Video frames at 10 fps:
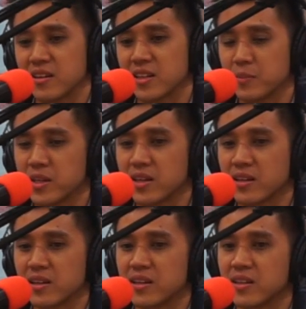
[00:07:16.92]
kita mikir
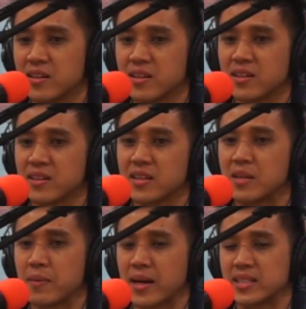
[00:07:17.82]
ini
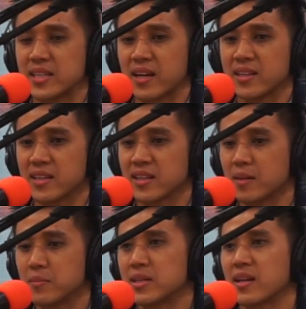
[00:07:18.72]
gimana caranya
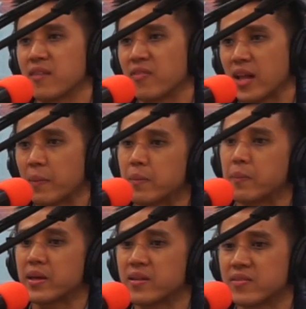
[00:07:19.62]
kita bisa level up the
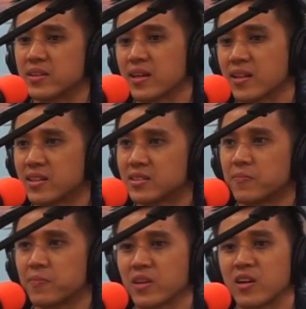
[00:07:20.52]
playing field. At least
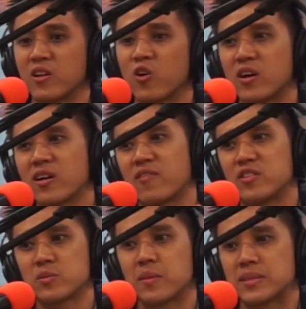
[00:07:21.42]
lokal coffee
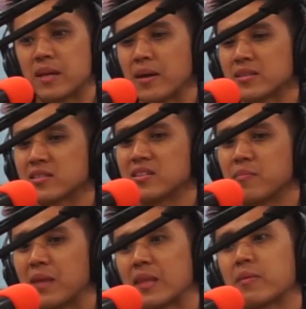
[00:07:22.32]
shop sama Starbucks
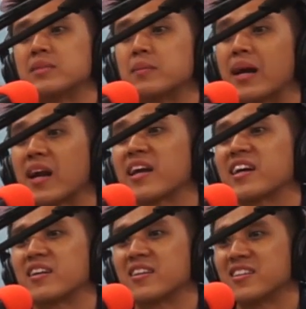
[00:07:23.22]
berantemnya bisa bareng deh
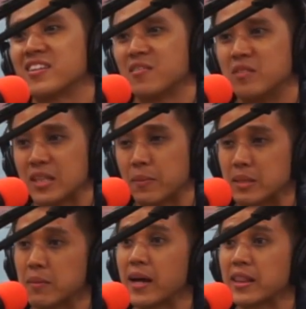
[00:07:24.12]
hmm. ya
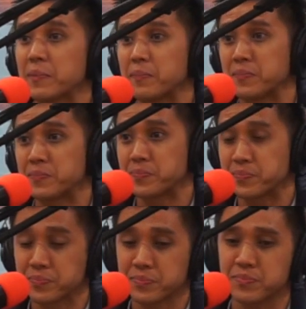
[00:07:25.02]
sama-sama berantem yeah.
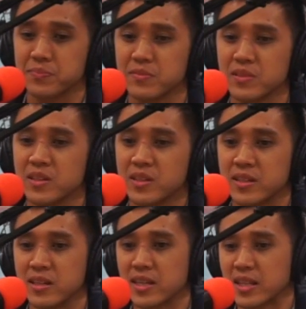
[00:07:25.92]

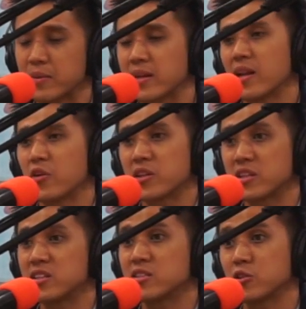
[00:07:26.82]
jadi kita bikin
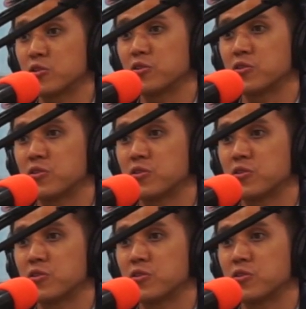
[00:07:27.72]
loyalty di situ